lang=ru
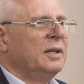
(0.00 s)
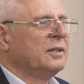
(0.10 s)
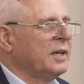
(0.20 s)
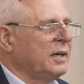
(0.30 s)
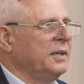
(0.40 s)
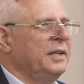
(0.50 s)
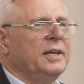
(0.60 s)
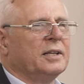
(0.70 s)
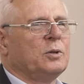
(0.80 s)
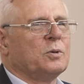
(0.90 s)

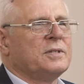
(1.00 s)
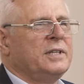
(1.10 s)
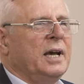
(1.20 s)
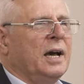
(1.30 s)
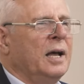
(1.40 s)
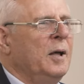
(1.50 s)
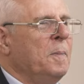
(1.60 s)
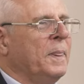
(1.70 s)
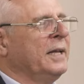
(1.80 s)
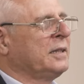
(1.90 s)
Дорогие друзья,
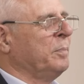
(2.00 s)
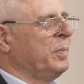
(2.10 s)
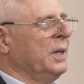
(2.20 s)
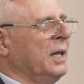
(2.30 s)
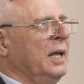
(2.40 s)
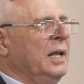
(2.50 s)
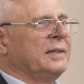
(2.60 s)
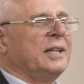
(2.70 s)
это было